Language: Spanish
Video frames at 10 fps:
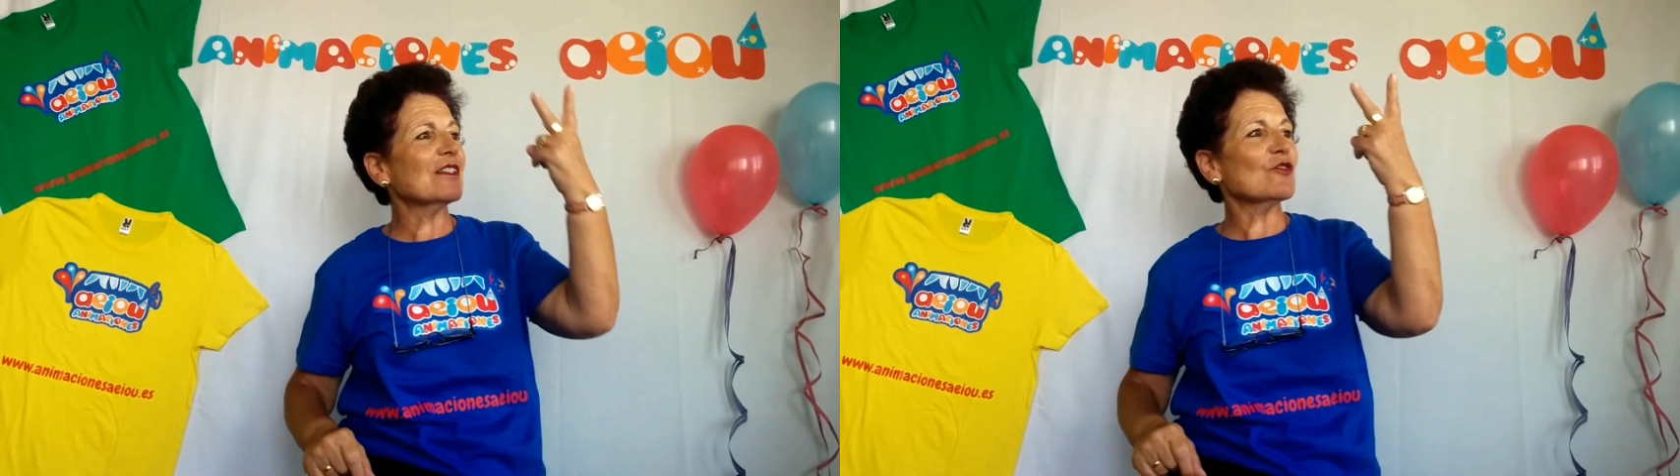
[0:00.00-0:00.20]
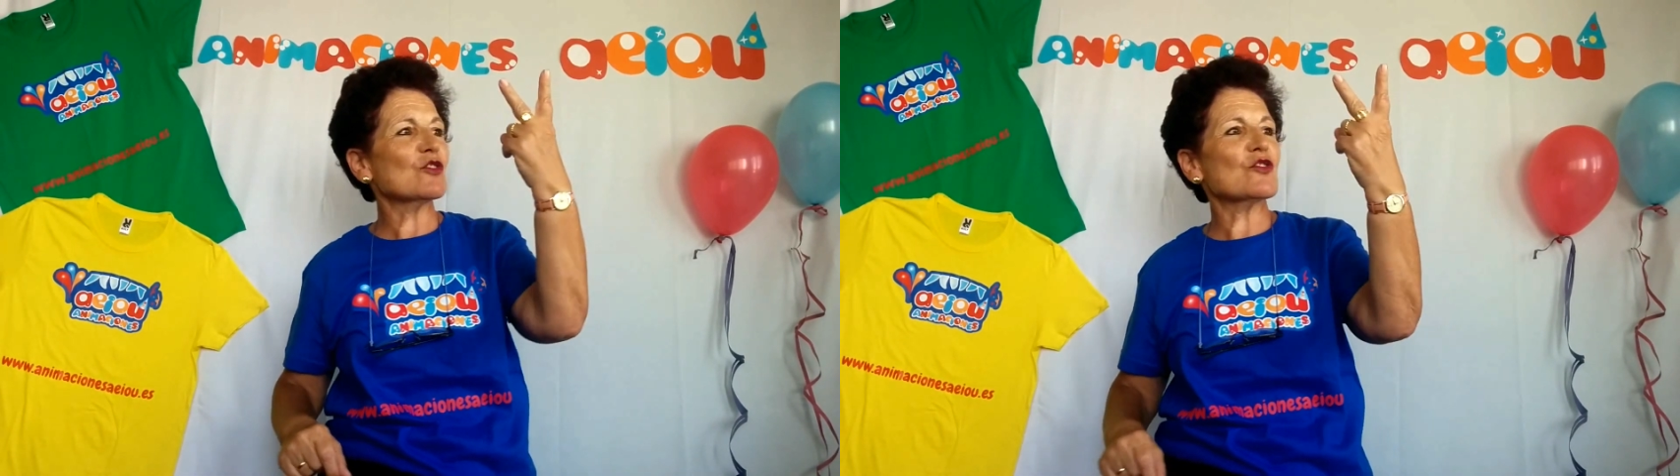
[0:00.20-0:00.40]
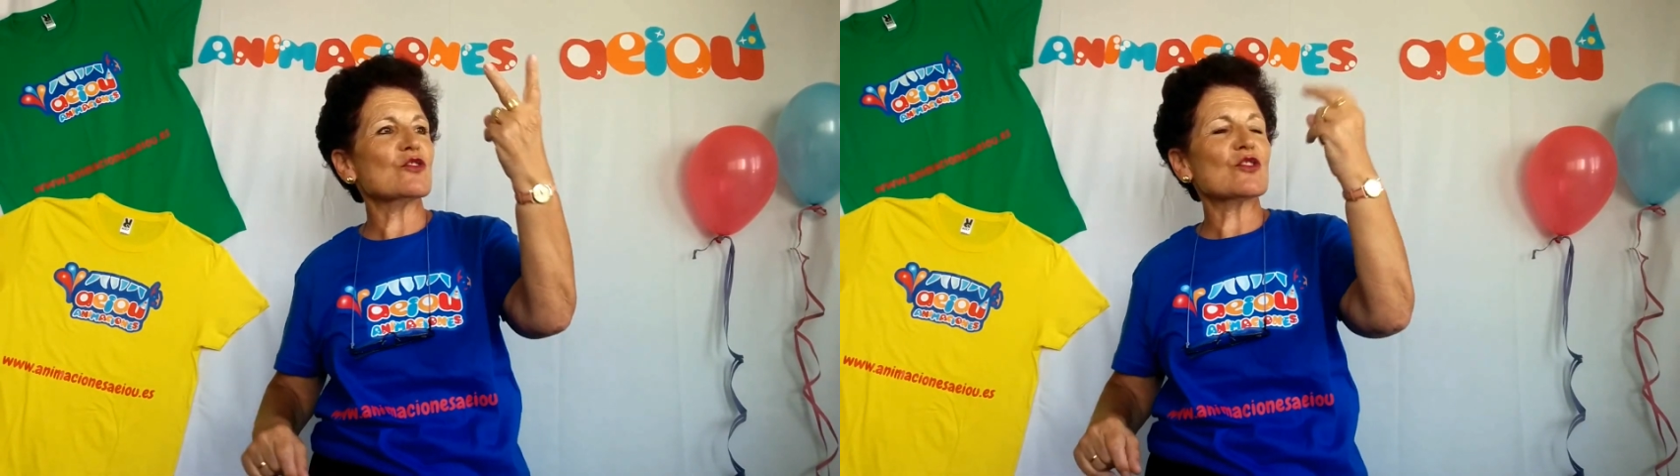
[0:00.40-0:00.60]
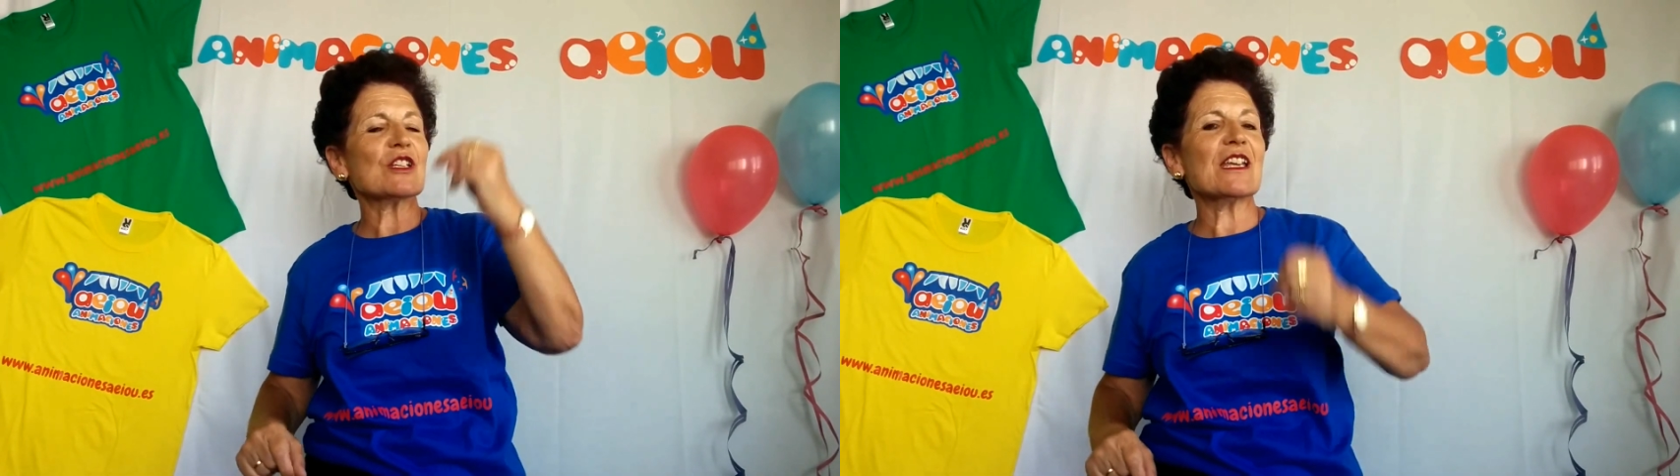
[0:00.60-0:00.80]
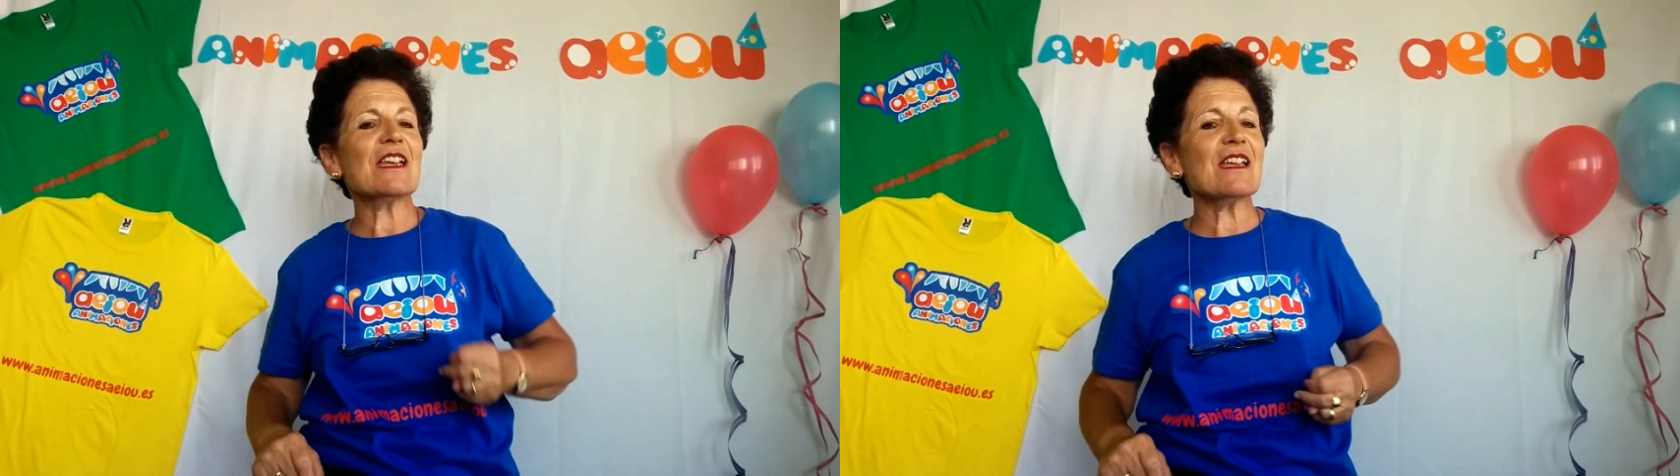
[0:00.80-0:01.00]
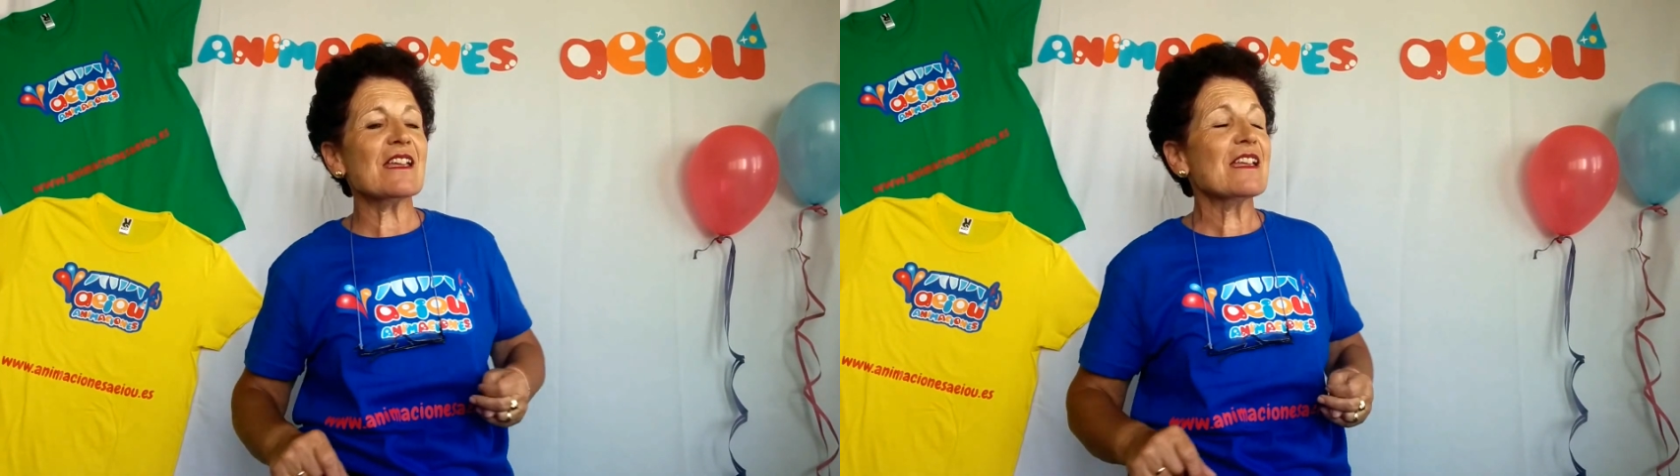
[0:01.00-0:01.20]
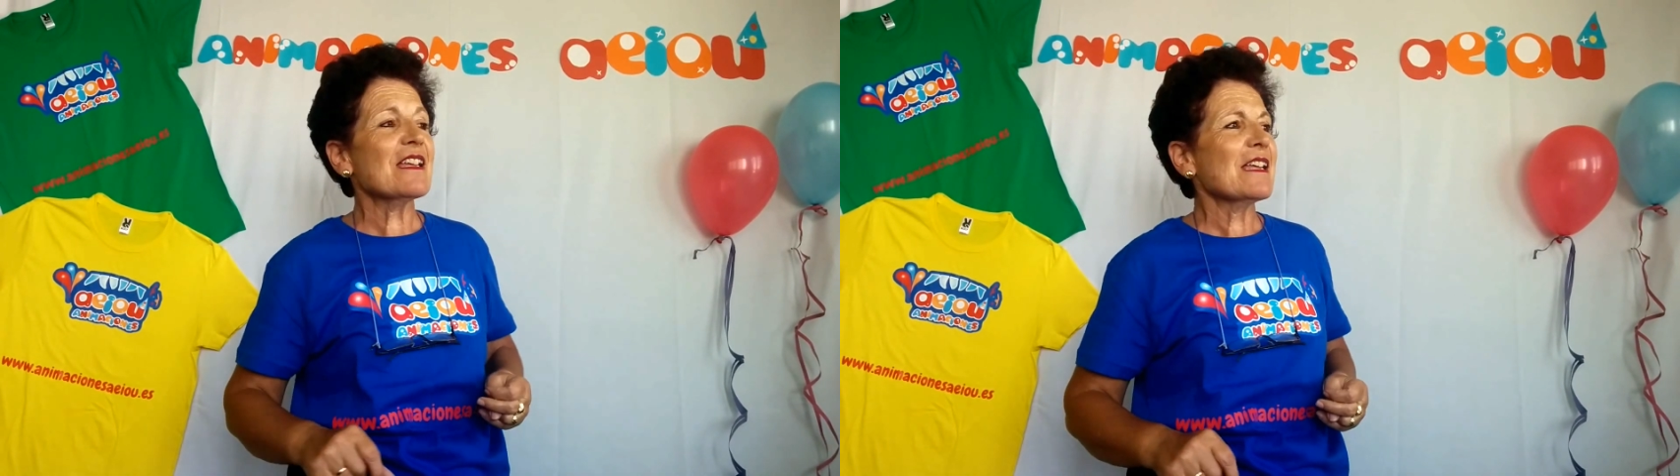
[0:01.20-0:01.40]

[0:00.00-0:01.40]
de los dos que